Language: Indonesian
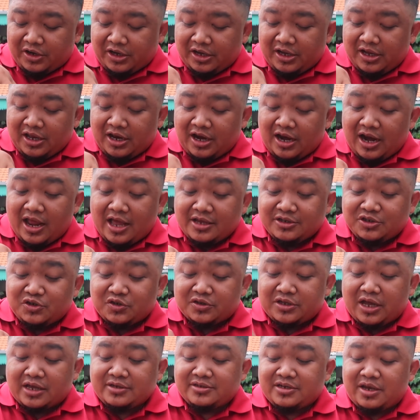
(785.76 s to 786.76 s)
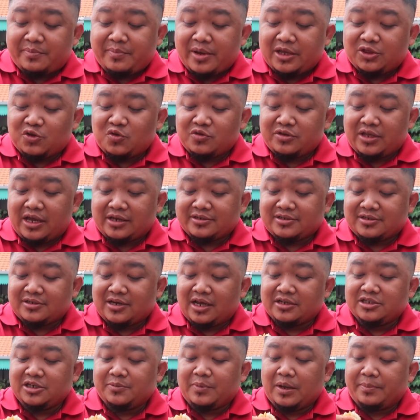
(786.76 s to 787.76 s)
Oke, lanjutkan sampai tuntas
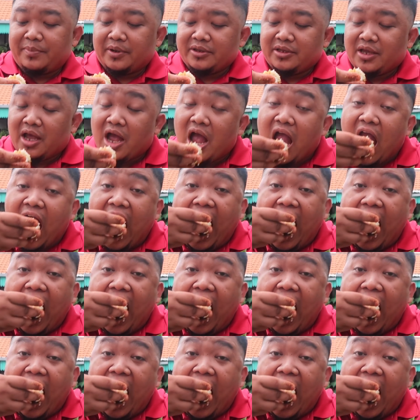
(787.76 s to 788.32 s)
nasi babatnya.